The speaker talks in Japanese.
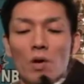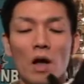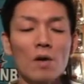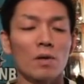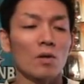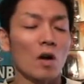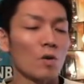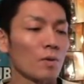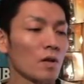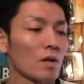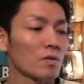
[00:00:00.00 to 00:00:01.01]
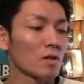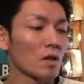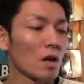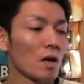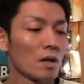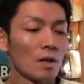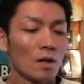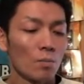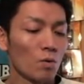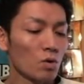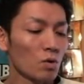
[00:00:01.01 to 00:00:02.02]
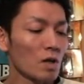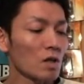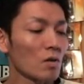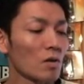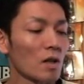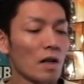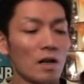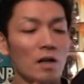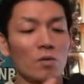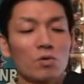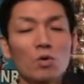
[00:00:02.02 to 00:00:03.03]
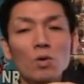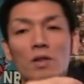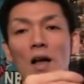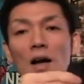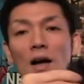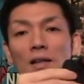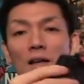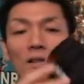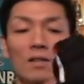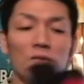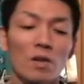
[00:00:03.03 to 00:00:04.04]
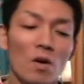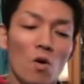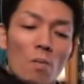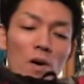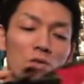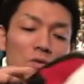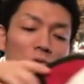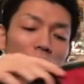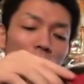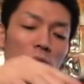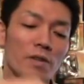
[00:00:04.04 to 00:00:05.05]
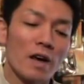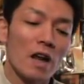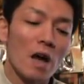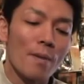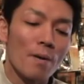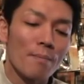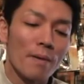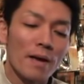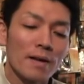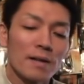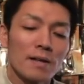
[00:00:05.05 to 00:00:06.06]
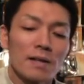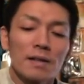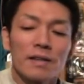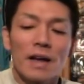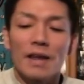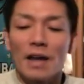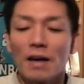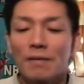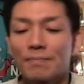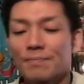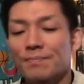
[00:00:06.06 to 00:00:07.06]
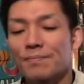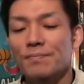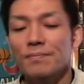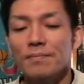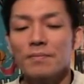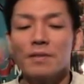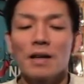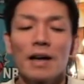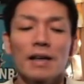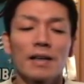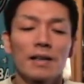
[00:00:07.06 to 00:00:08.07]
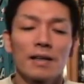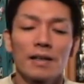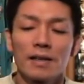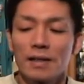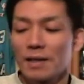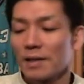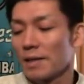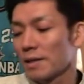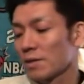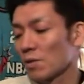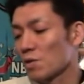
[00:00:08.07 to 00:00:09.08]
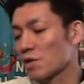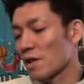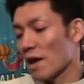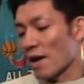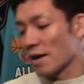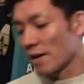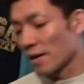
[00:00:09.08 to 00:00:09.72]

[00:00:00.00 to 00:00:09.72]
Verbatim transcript: ういうハーフ&ハーフみたいなスニーカー、もうちょっと出してくれたらいいなって。ちょっとターン硬いんですよね。オマージュトゥホーム。ななばんめ。なな。はい。そして、